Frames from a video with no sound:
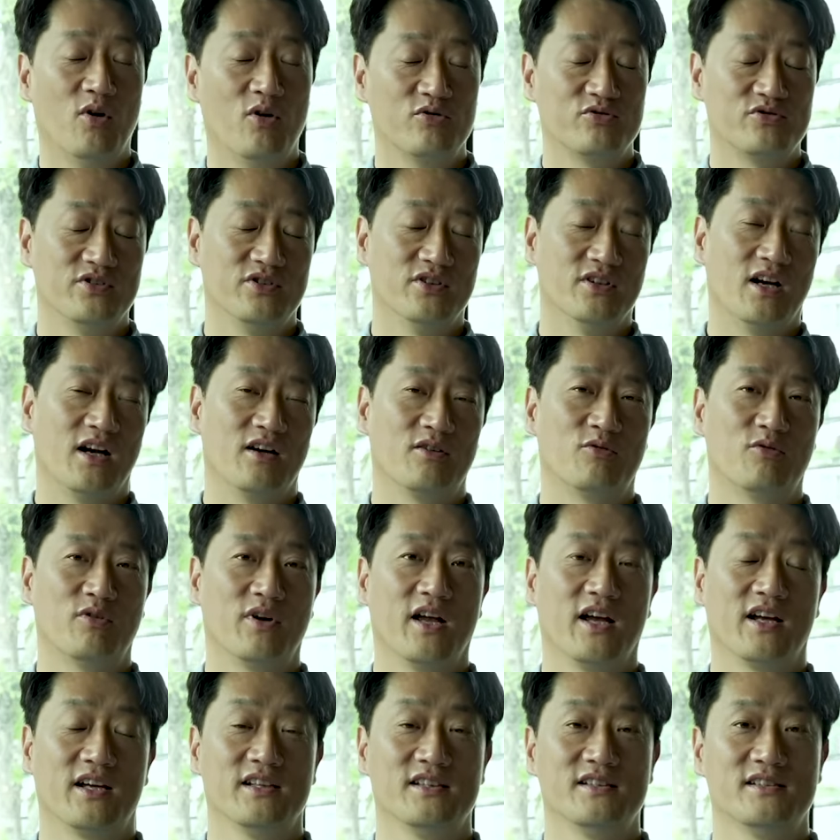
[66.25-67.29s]
수 있는 알코올의
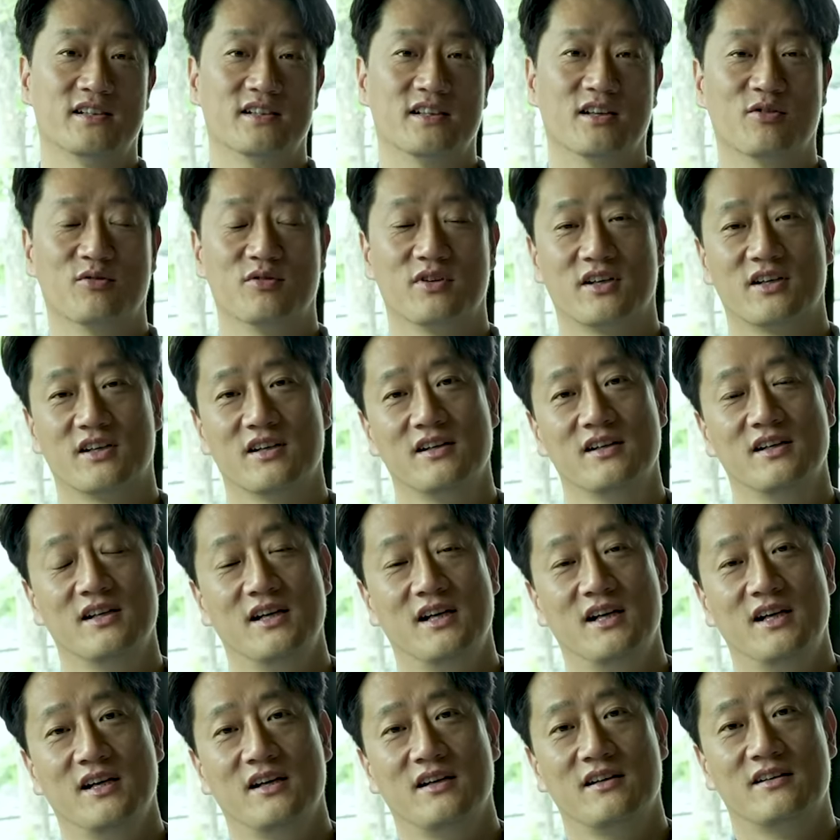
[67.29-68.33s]
액기스가 나오니까
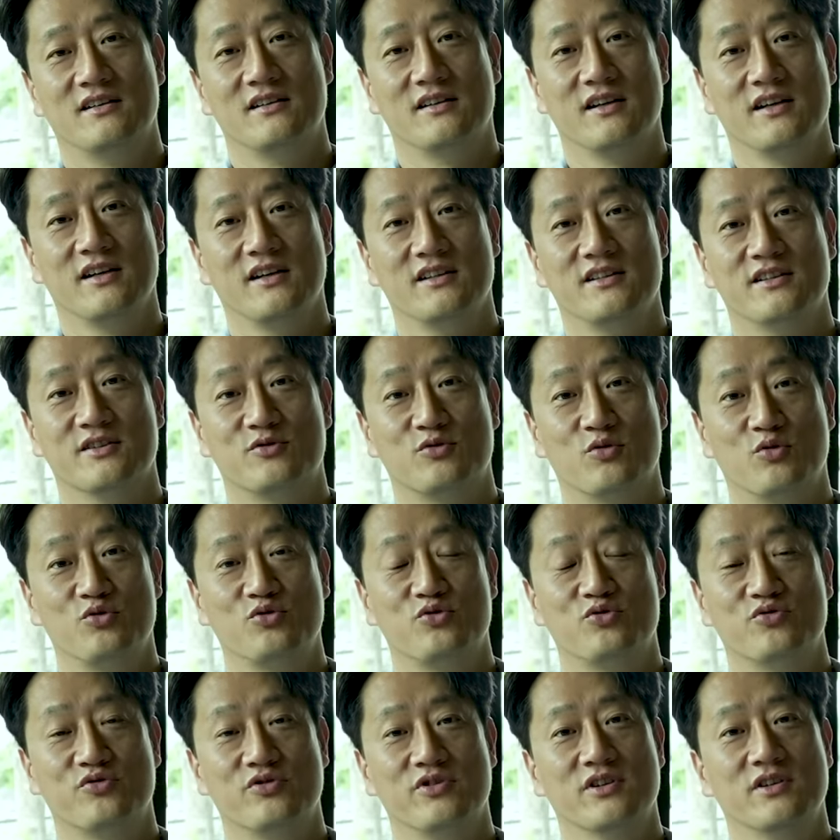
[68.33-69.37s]
그게 이제
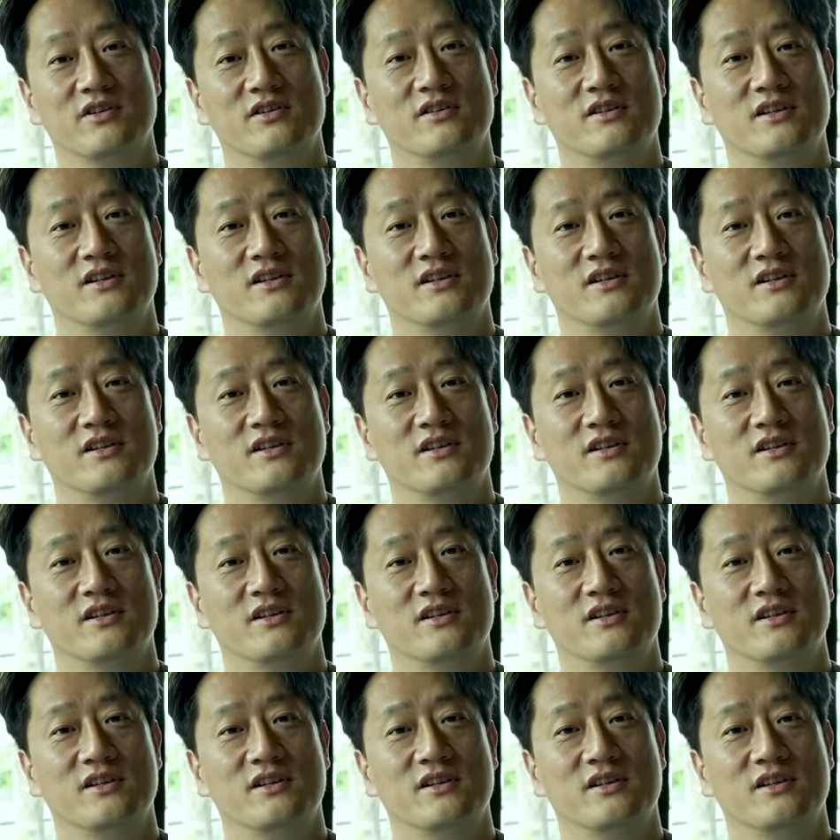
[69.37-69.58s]
소주고요.